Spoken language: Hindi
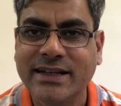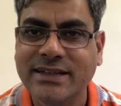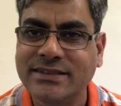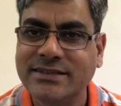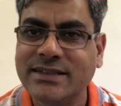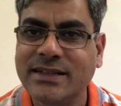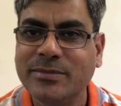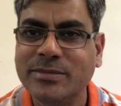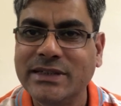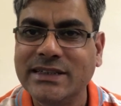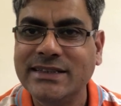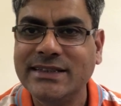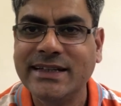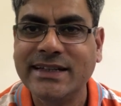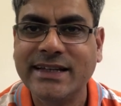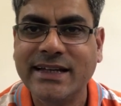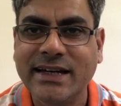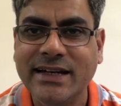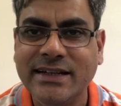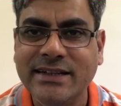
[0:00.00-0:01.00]
इसके पीछे
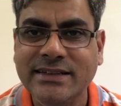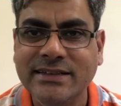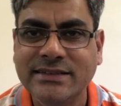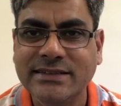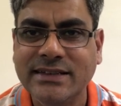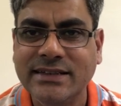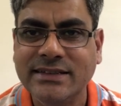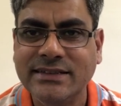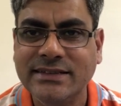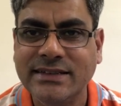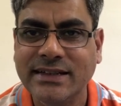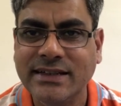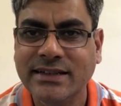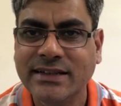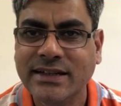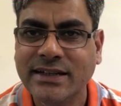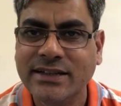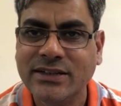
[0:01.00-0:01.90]
क्या रीजंस हैं